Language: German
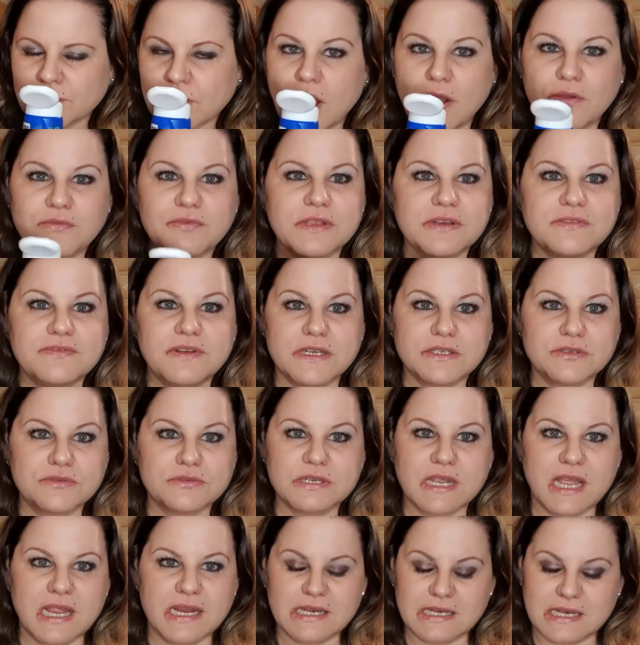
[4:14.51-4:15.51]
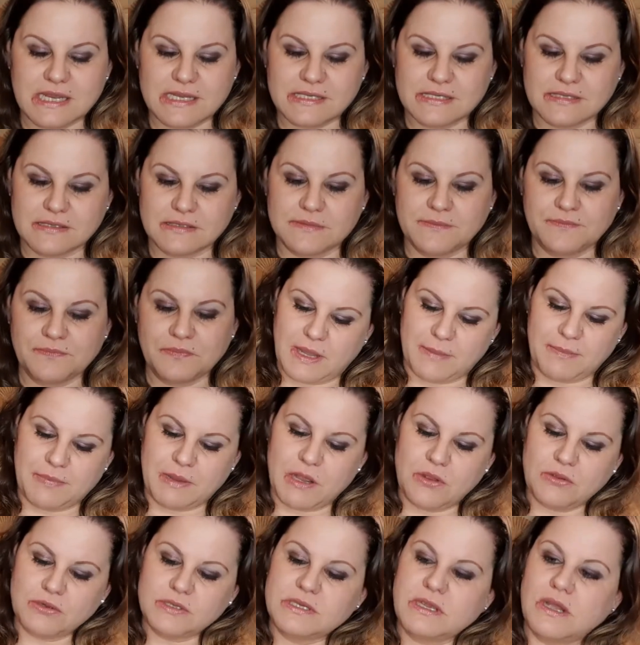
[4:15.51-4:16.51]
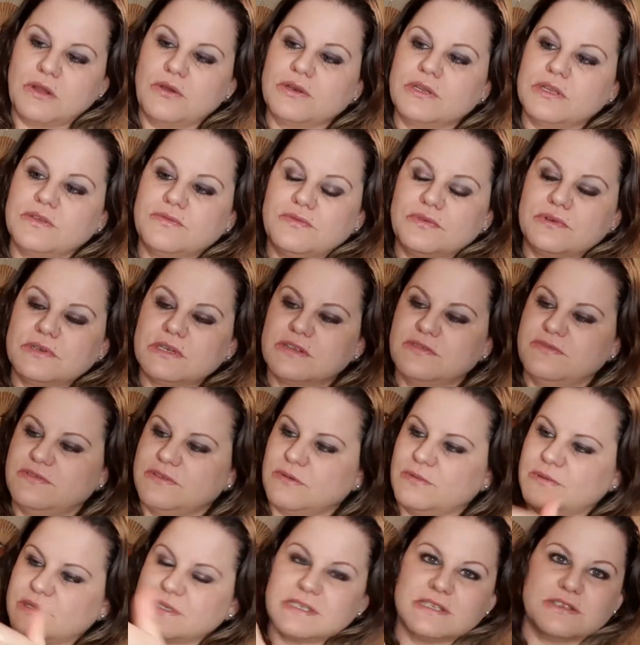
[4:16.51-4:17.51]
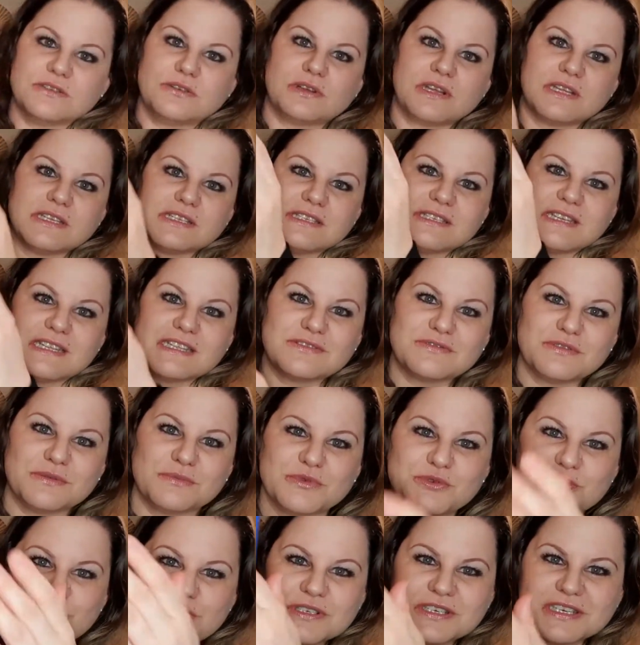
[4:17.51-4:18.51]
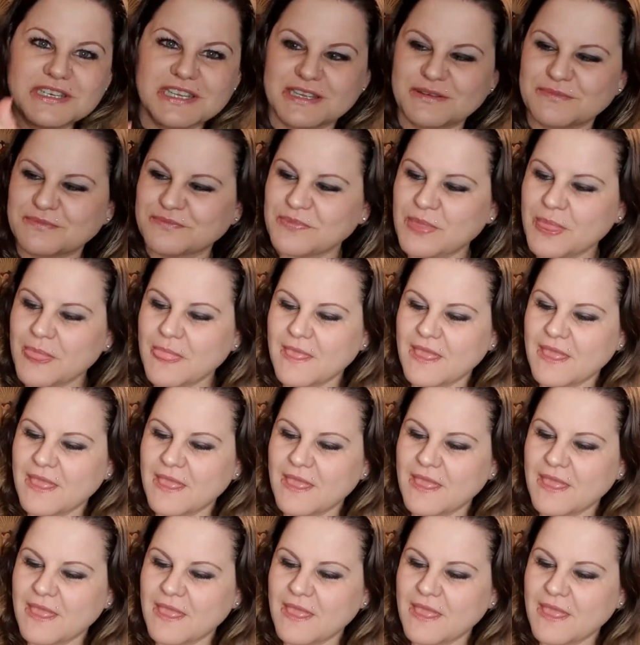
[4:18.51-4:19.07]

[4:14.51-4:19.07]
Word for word: Auf jeden Fall total klasse. Da braucht ihr auch nicht wirklich viel. Guck mal, das ist noch ganz nass vom Duschen eben.